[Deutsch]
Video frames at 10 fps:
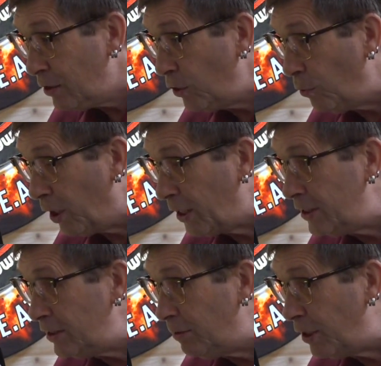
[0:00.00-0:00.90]
dann
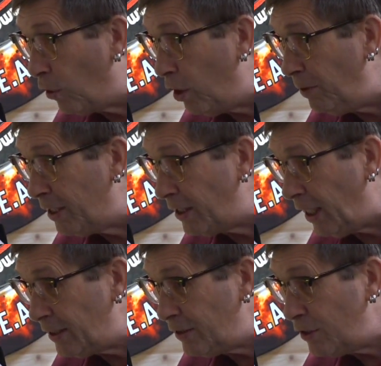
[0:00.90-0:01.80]
organisieren wir die
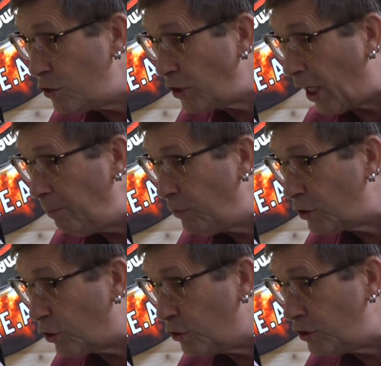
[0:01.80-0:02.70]
Räumlichkeiten, schreiben
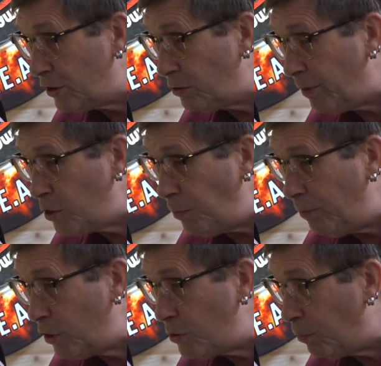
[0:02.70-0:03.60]
das Ganze zum Beispiel
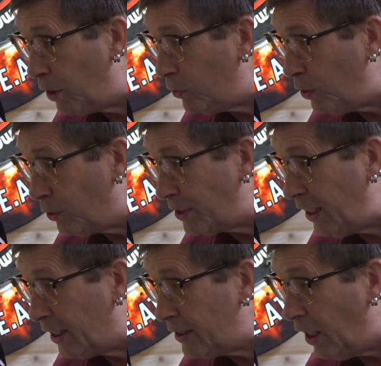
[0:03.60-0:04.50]
bei den Sportunion
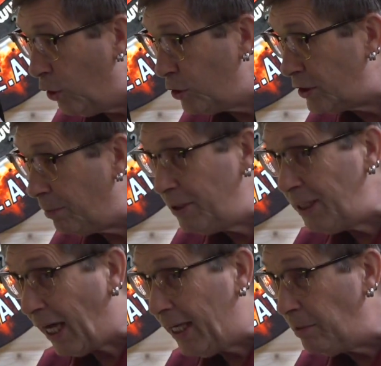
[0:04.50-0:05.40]
Kärnten aus, damit
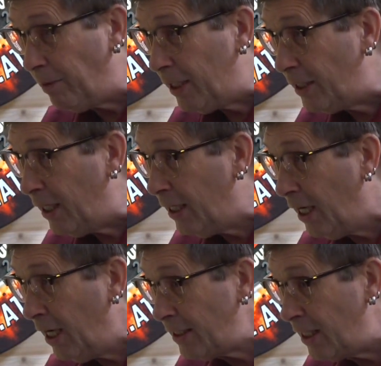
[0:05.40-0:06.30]
die Reichweite
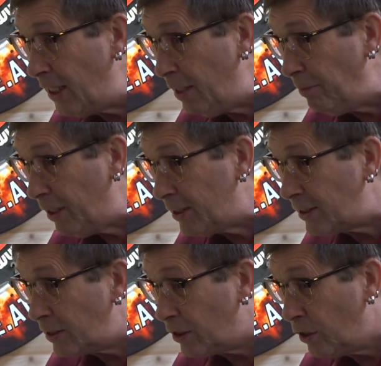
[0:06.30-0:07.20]
gegeben
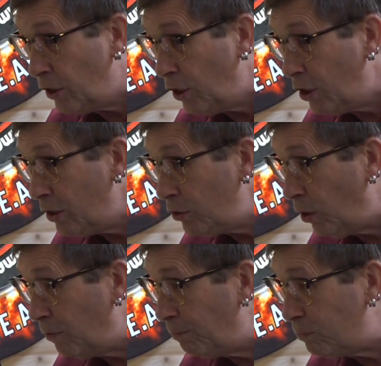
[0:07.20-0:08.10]
ist. Ja.
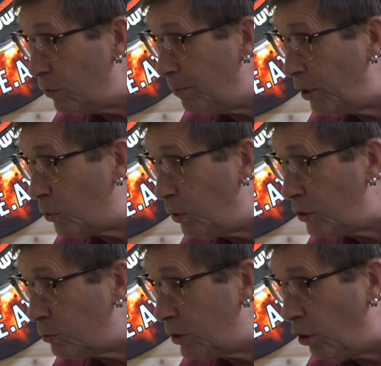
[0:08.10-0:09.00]
Dann tun wir die
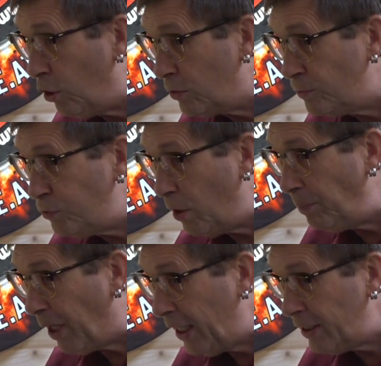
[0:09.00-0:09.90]
Kursunterlagen
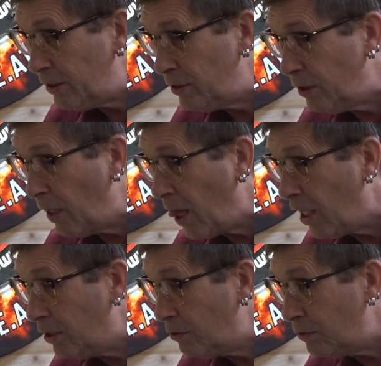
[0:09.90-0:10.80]
vorbereiten.
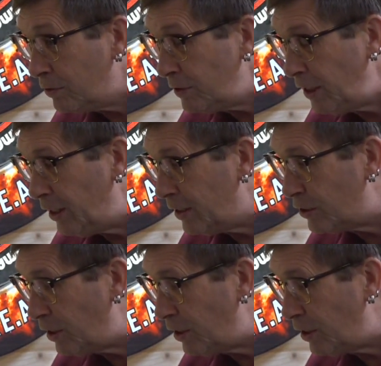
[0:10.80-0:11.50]
Die,